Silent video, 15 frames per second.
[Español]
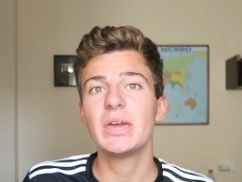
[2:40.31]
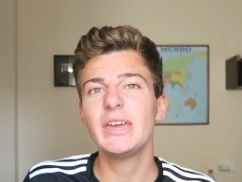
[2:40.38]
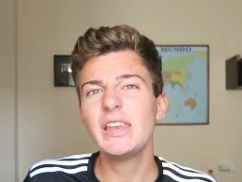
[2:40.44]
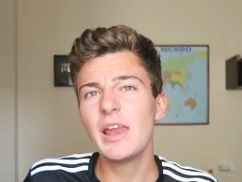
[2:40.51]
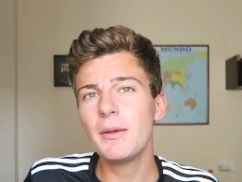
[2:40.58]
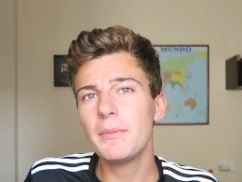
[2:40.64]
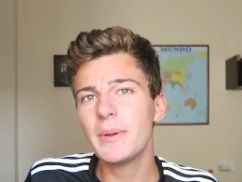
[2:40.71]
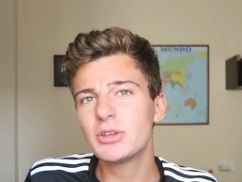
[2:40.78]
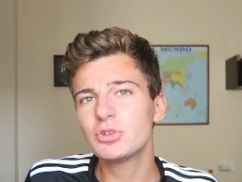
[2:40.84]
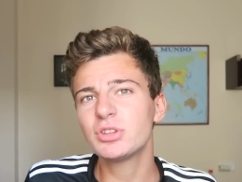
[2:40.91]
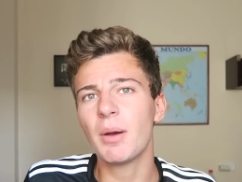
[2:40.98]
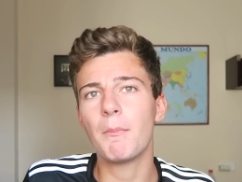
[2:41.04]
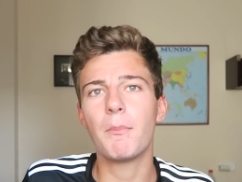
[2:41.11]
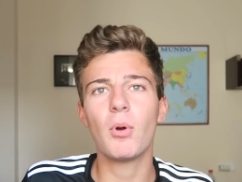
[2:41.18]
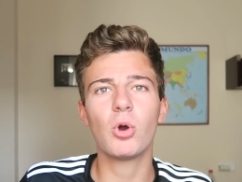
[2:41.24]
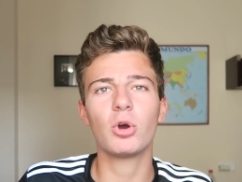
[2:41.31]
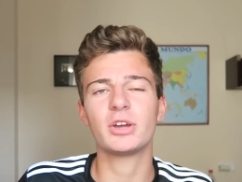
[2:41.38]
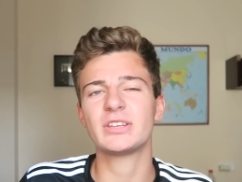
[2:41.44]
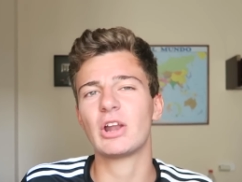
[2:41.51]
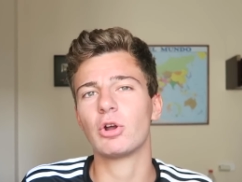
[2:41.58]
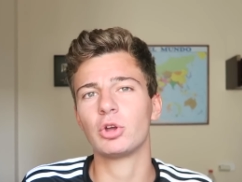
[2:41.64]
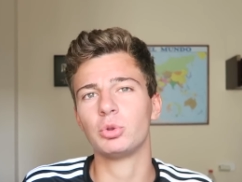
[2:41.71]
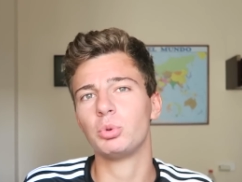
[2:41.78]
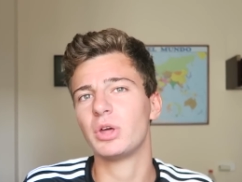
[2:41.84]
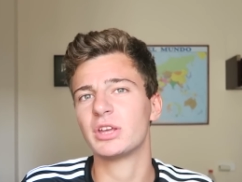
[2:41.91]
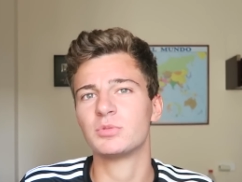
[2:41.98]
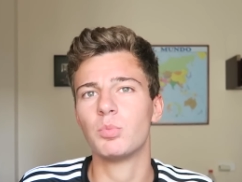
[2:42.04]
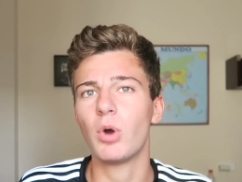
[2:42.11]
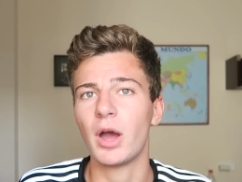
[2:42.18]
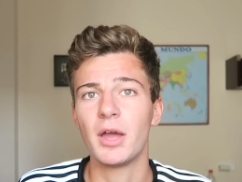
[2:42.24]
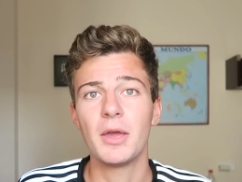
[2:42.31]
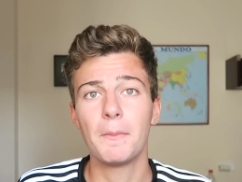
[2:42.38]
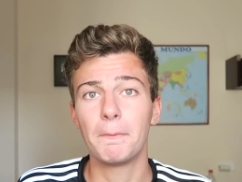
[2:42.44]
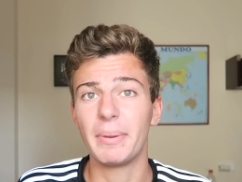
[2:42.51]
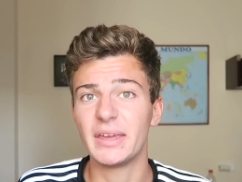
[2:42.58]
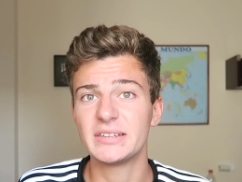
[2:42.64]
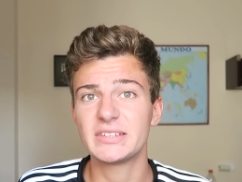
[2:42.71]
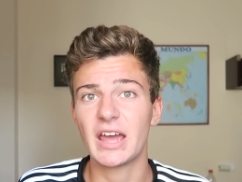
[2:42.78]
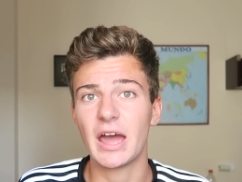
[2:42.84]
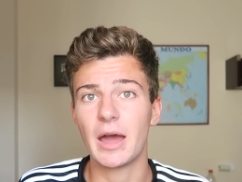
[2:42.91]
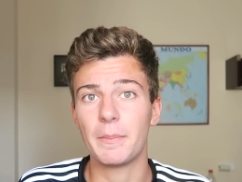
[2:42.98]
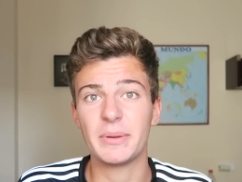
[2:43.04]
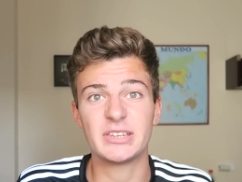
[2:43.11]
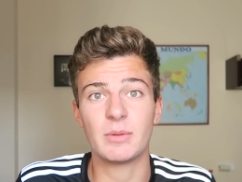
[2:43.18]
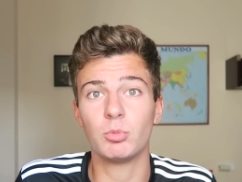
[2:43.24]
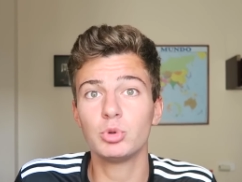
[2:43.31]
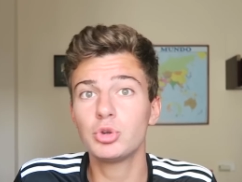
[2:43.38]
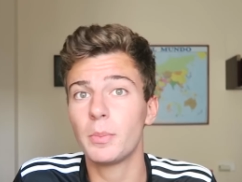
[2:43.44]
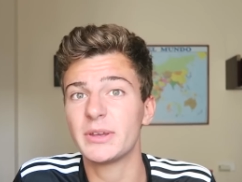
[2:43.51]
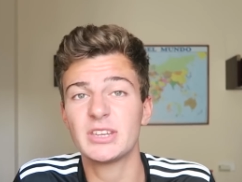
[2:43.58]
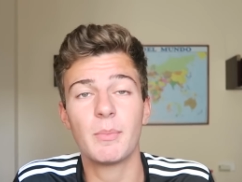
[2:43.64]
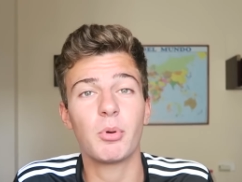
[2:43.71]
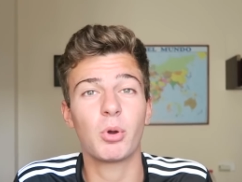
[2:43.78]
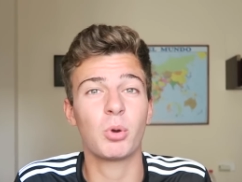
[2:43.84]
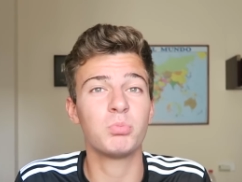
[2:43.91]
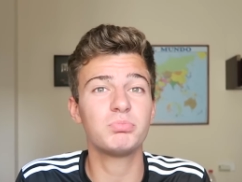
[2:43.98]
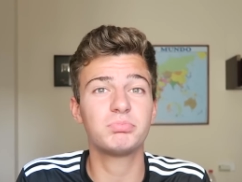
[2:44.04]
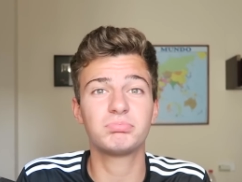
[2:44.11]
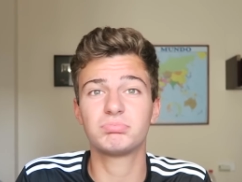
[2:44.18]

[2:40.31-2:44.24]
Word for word: Y el peso tampoco es algo que tú digas, buah, pesa, pesa mucho, pesa poco.